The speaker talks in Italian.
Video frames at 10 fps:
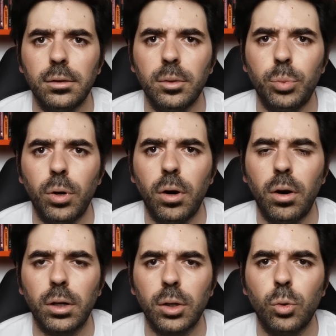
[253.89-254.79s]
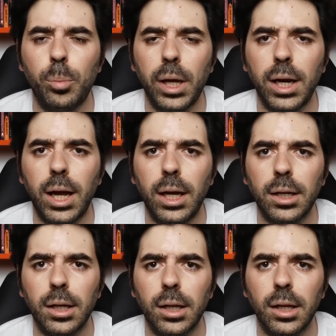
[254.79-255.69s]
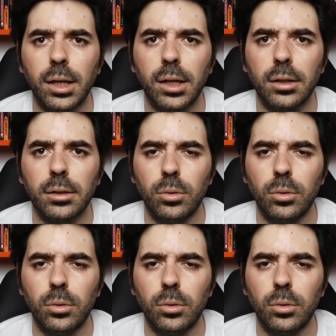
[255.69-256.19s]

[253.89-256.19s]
si può recuperare